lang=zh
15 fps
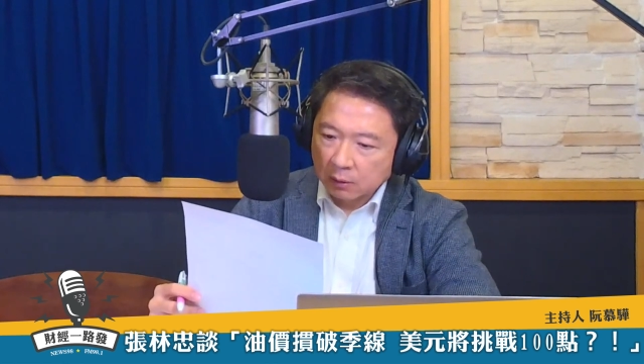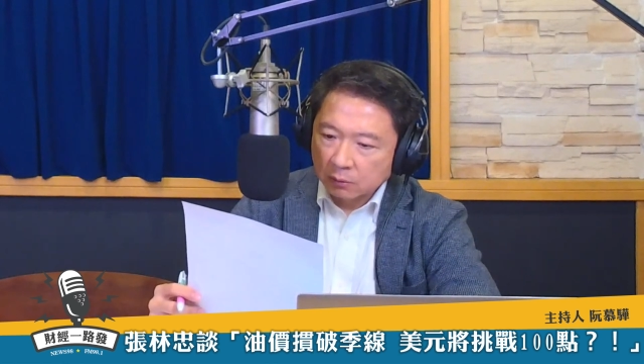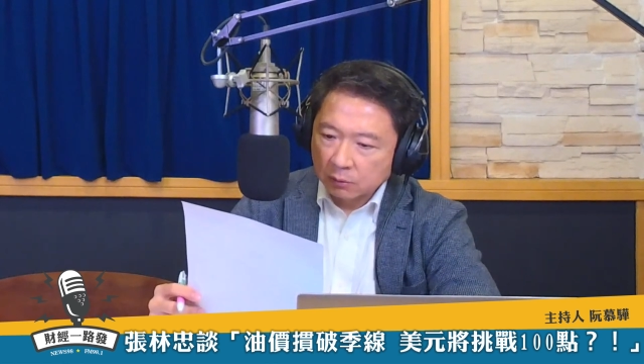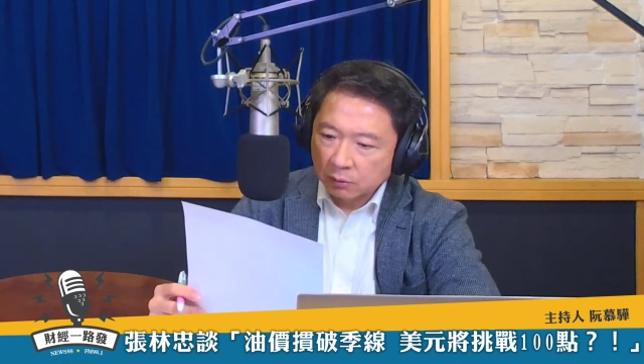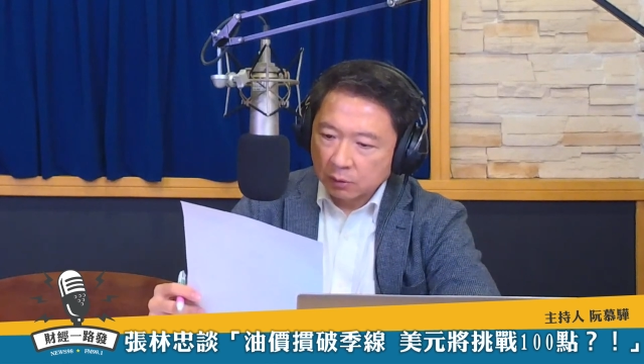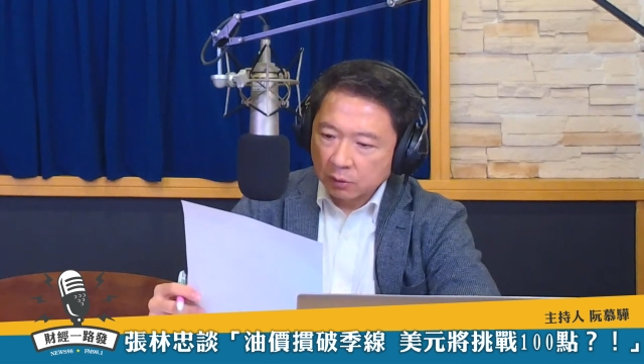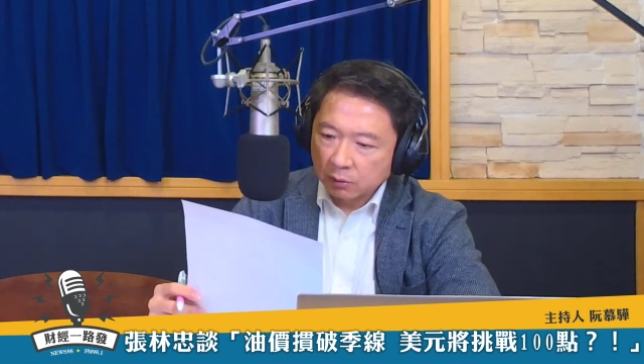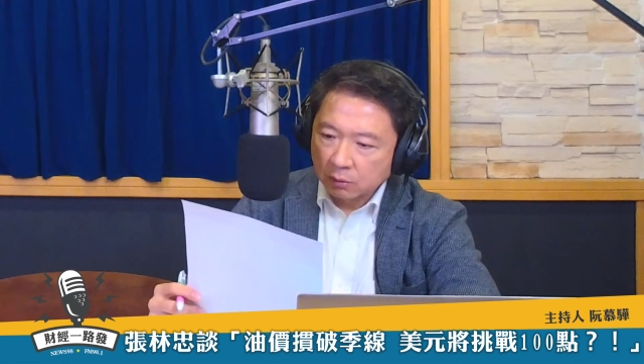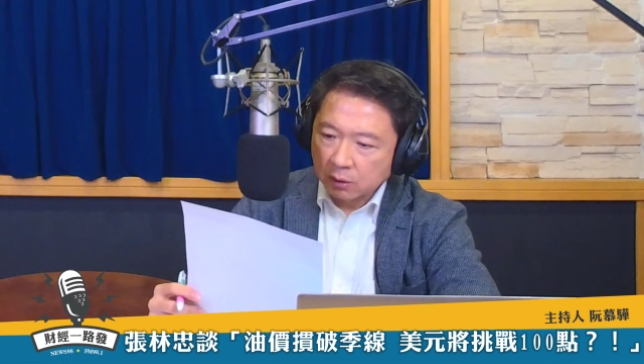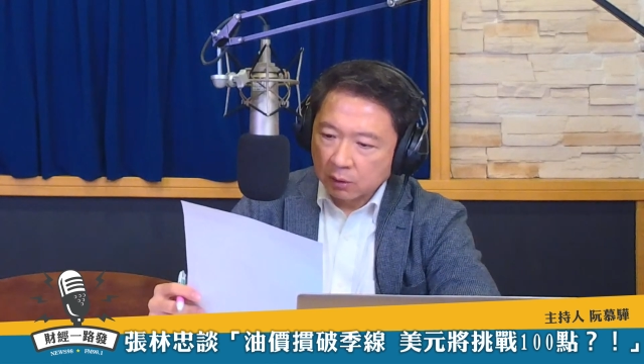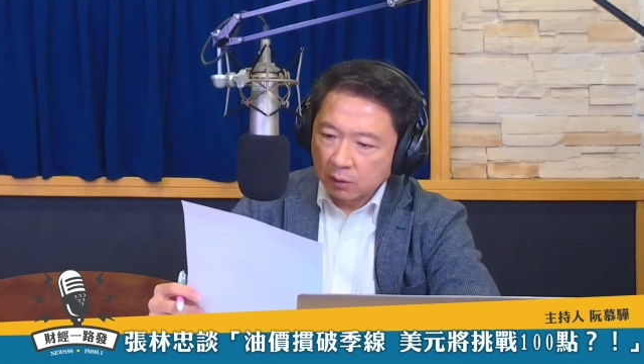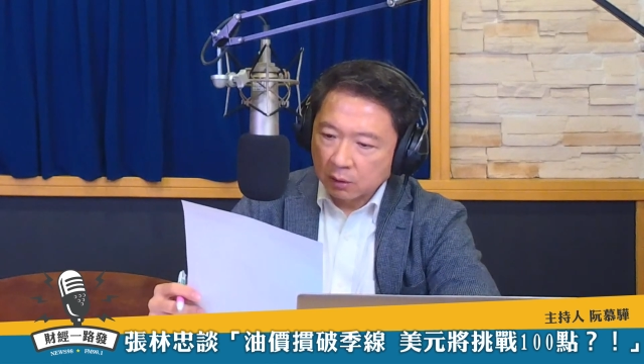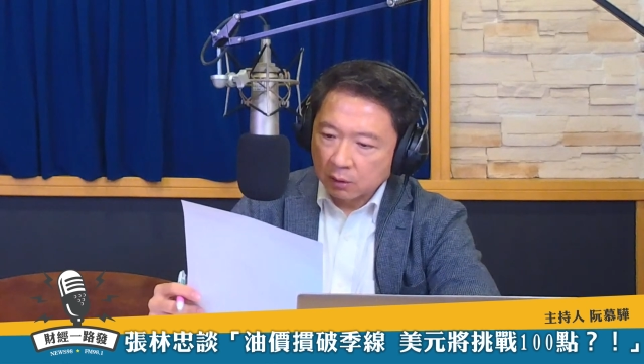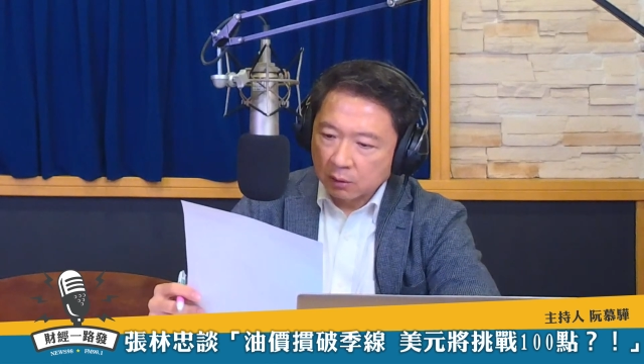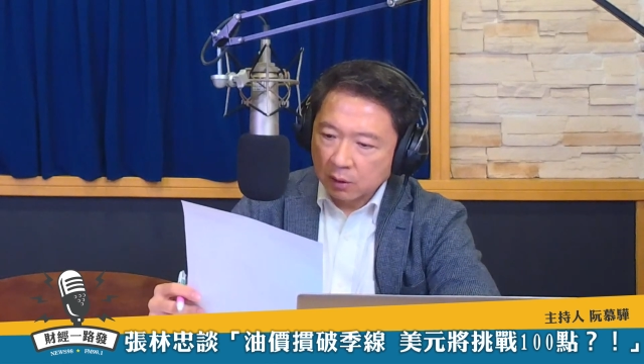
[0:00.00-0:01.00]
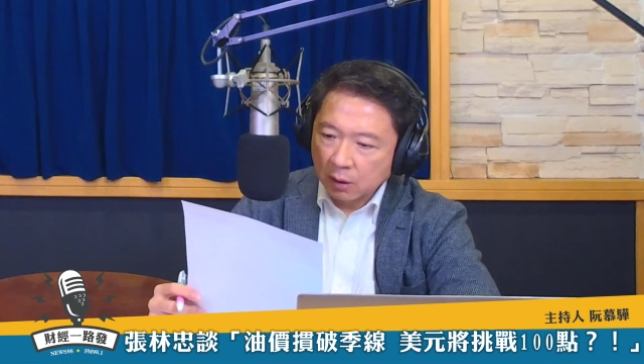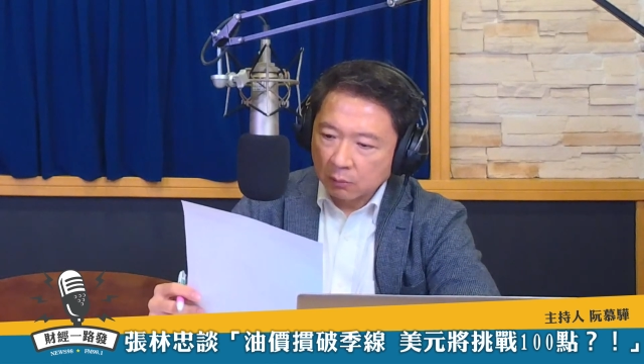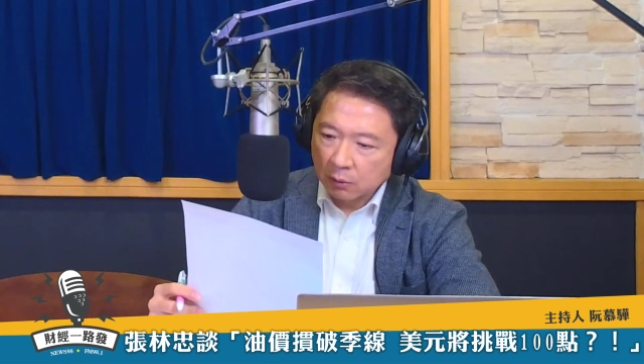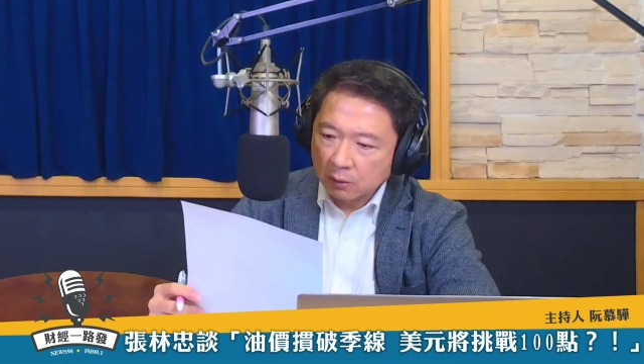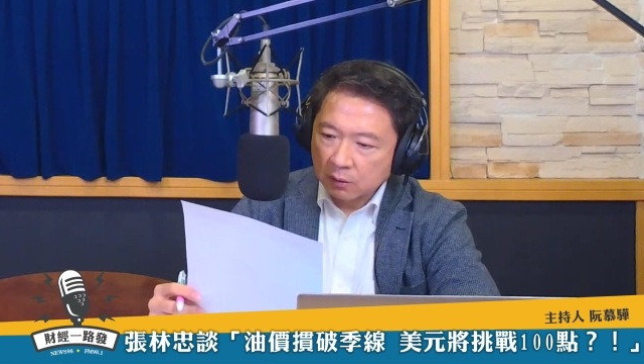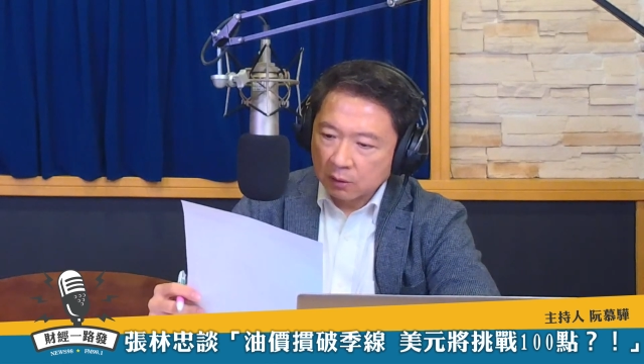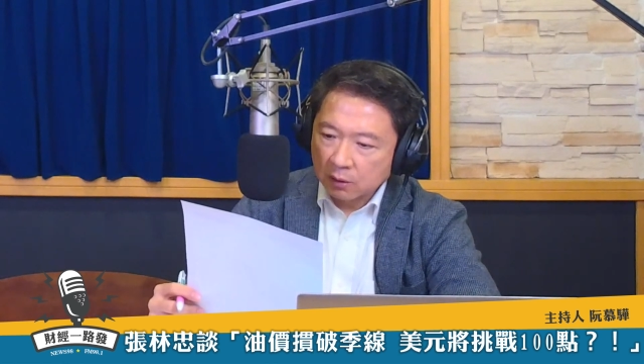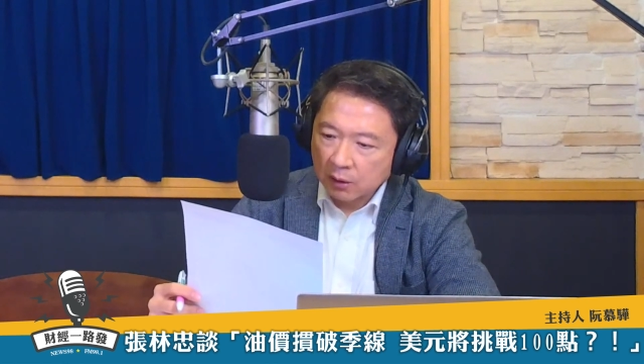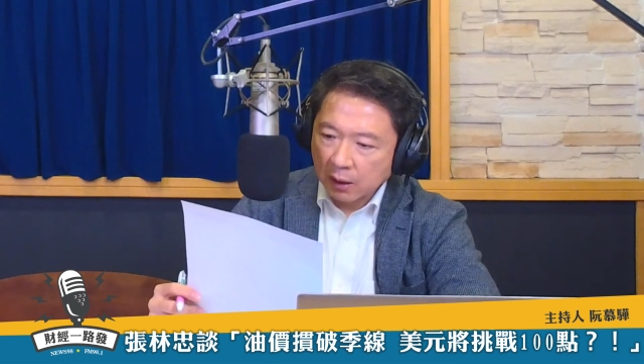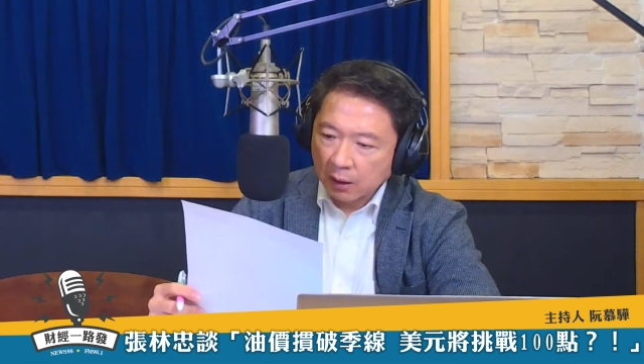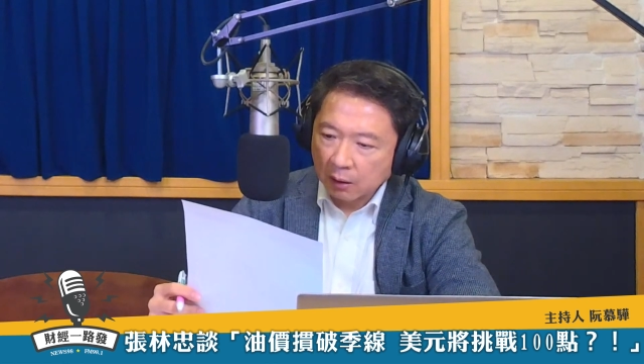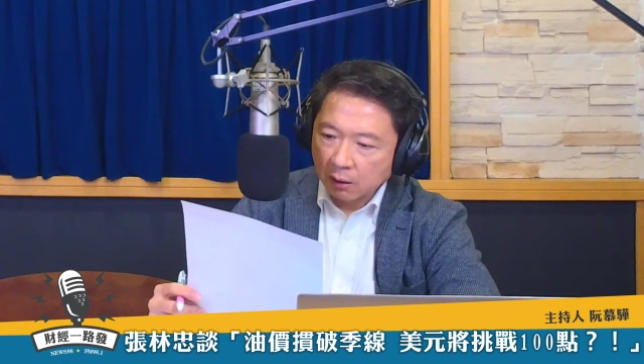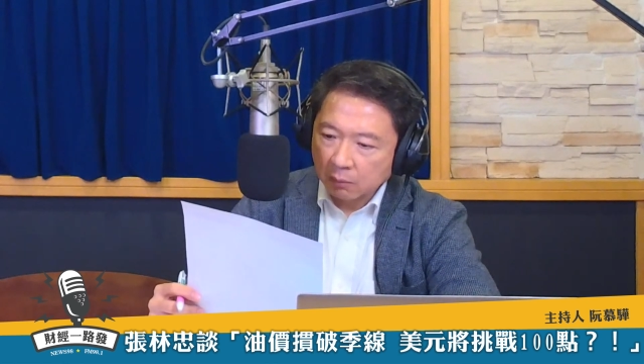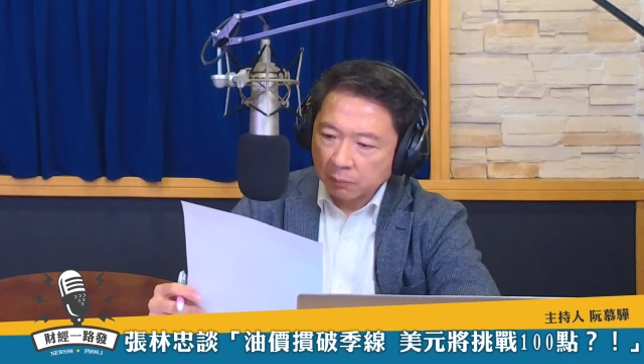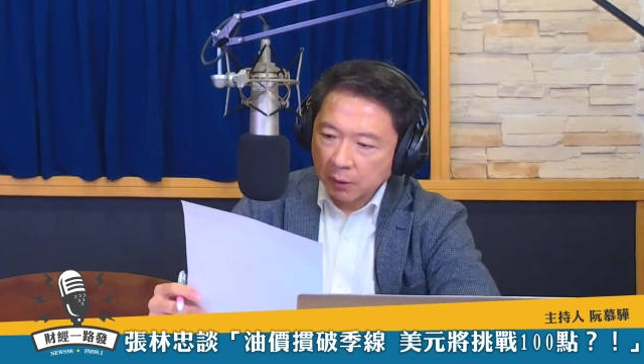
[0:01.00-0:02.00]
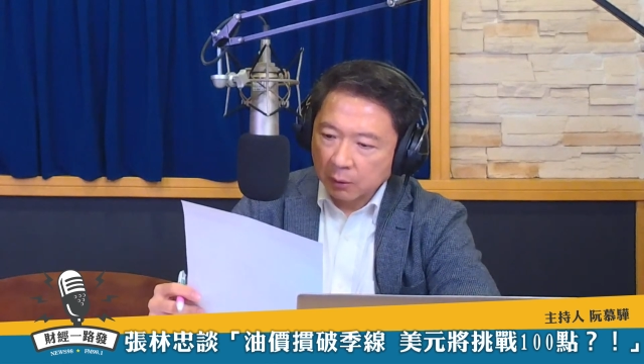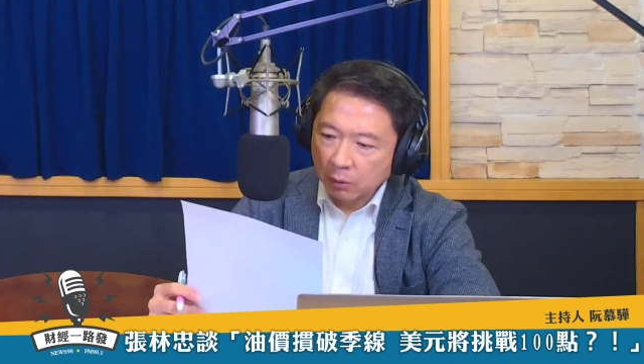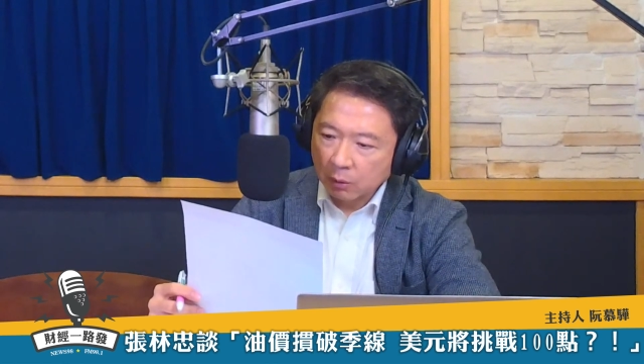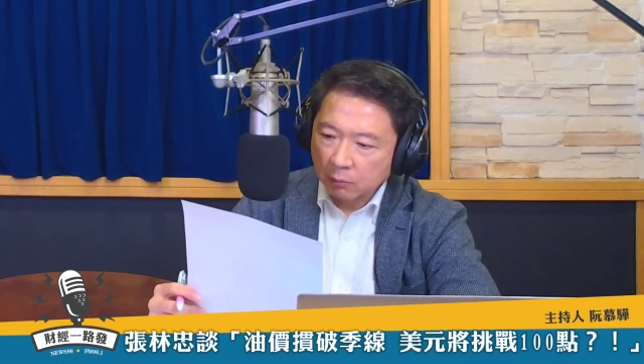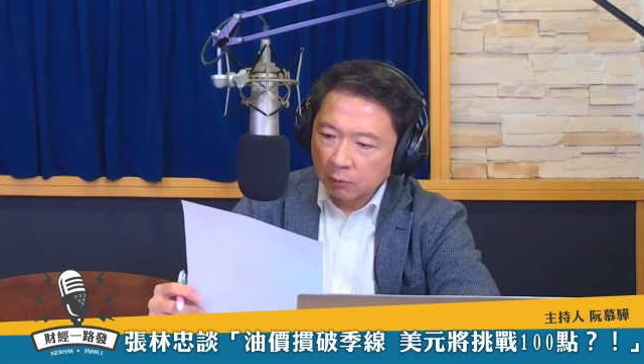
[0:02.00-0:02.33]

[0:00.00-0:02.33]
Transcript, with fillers: 需求的畅旺之下，好、哦、背光